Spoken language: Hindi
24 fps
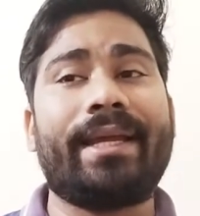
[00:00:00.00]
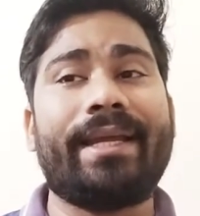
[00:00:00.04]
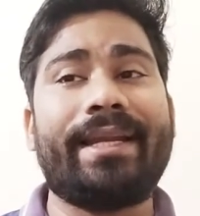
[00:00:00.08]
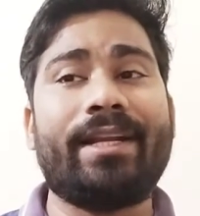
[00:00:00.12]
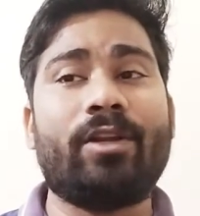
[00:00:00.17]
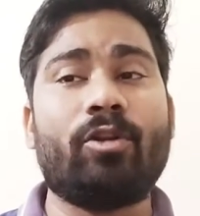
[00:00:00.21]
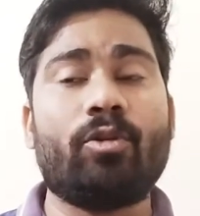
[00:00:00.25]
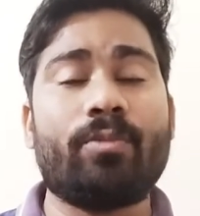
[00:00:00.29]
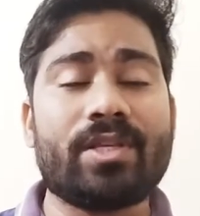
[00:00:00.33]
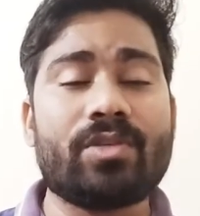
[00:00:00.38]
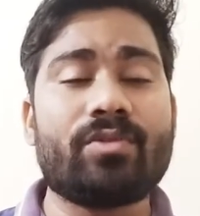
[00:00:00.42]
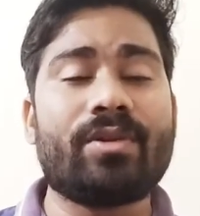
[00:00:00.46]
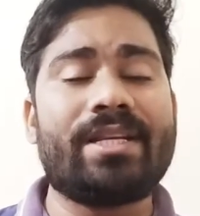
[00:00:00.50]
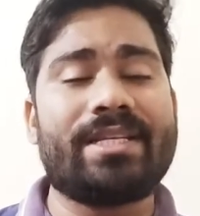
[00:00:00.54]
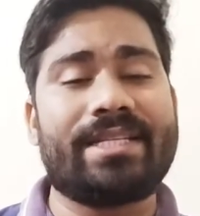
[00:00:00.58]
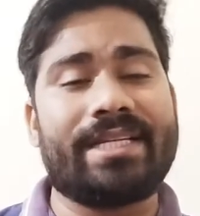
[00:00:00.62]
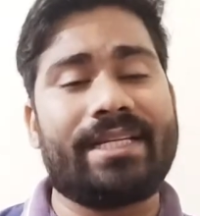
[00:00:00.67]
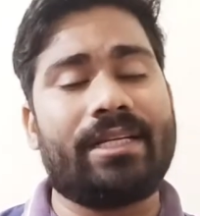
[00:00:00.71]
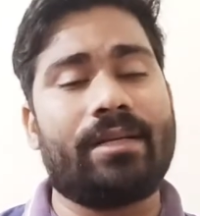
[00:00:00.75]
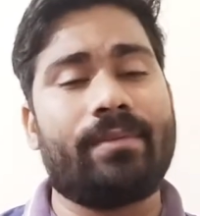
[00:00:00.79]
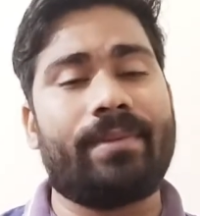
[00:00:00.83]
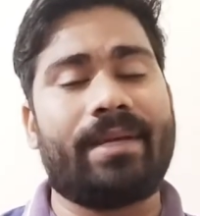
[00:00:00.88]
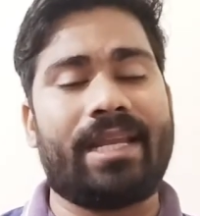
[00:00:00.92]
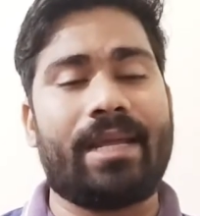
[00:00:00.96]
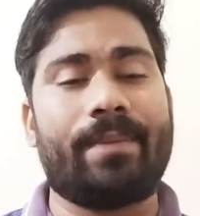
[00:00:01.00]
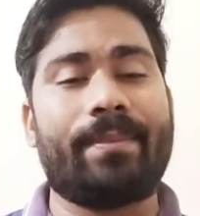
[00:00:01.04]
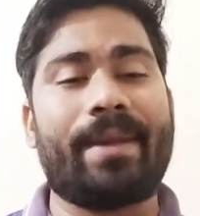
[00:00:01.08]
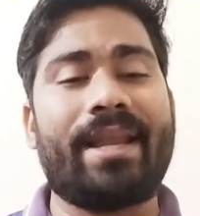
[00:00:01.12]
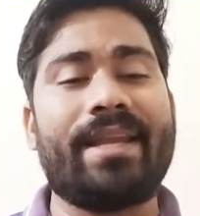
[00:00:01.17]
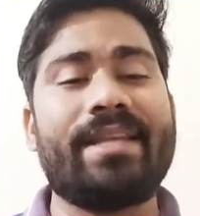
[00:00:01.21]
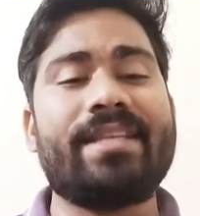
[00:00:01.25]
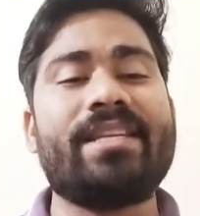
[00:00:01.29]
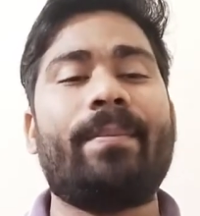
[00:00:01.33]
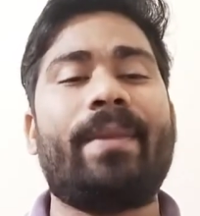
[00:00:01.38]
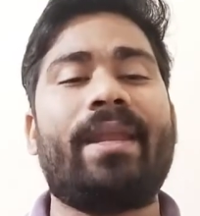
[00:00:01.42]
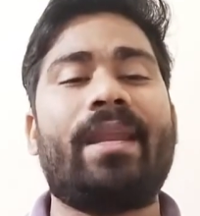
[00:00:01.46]
इंडिविजुअल चैनल बनाया
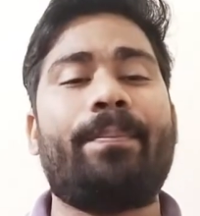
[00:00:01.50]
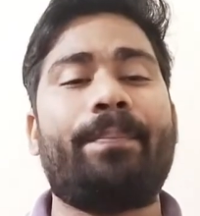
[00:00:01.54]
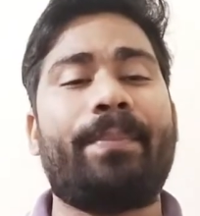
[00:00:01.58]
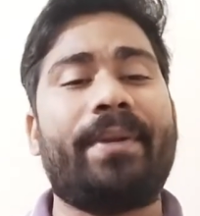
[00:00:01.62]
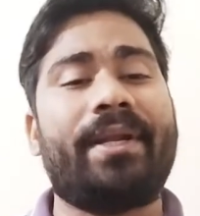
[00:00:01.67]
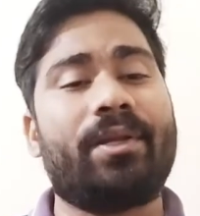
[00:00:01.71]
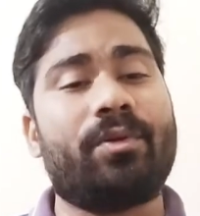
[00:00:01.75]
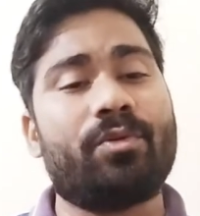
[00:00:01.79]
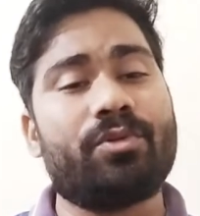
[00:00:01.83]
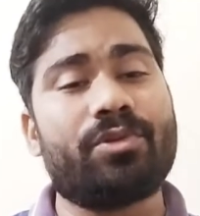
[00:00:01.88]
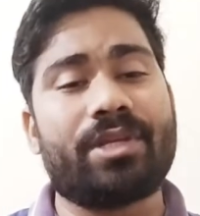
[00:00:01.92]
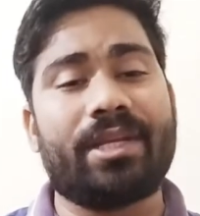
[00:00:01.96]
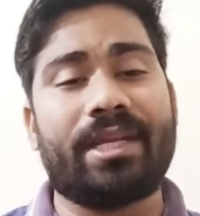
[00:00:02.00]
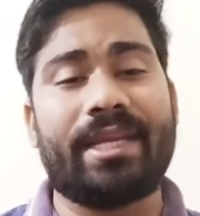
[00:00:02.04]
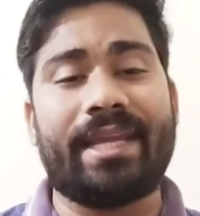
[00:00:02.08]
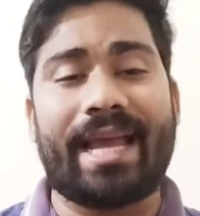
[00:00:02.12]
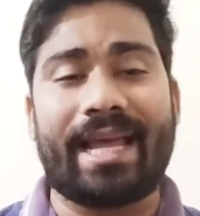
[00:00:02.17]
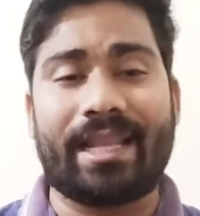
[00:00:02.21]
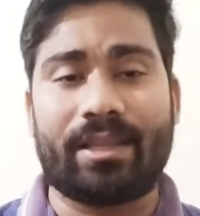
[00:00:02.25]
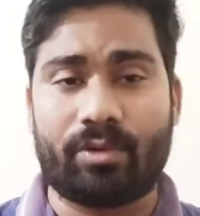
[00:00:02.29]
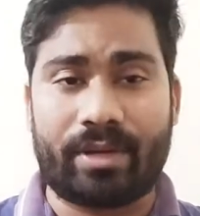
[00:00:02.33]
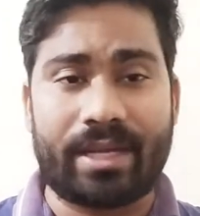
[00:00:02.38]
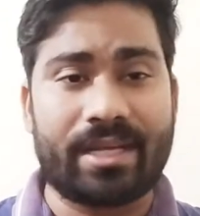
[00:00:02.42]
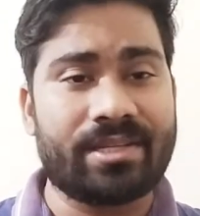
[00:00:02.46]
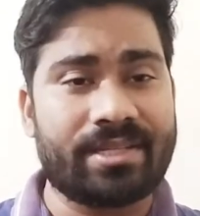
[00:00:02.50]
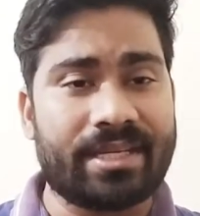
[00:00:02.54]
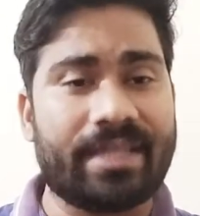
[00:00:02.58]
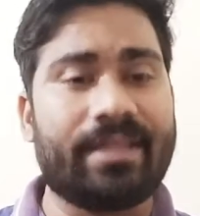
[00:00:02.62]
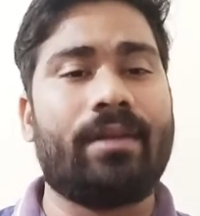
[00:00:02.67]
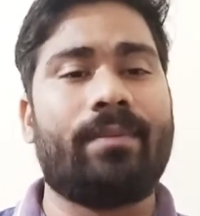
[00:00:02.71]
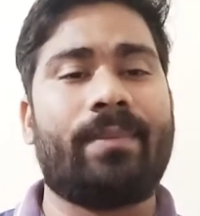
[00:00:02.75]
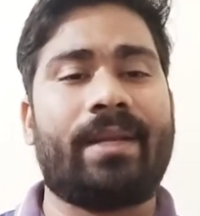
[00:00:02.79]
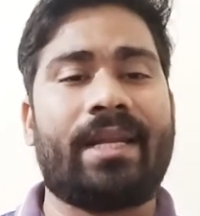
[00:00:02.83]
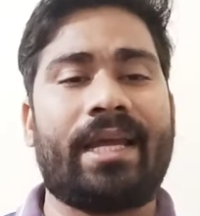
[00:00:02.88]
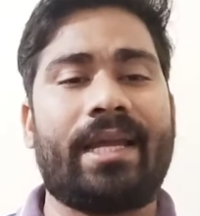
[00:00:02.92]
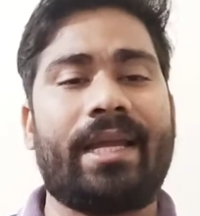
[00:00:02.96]
मान लीजिए मैंने पिंटू सिंह यादव का
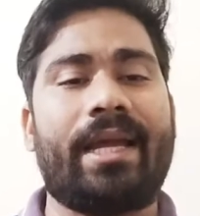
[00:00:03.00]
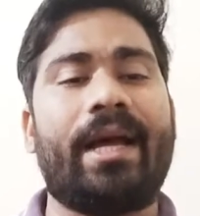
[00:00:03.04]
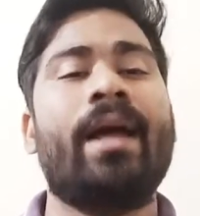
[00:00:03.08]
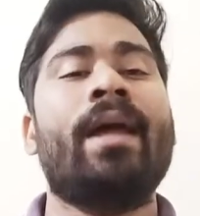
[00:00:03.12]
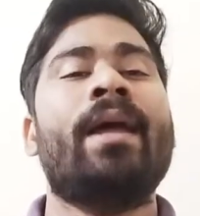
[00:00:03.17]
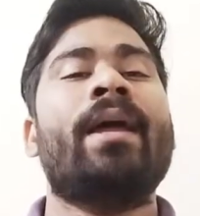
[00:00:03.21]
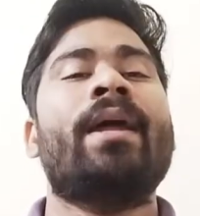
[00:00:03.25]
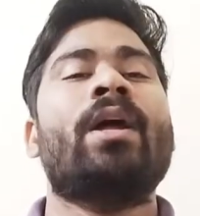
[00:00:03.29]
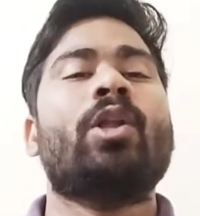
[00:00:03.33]
चैनल बनाया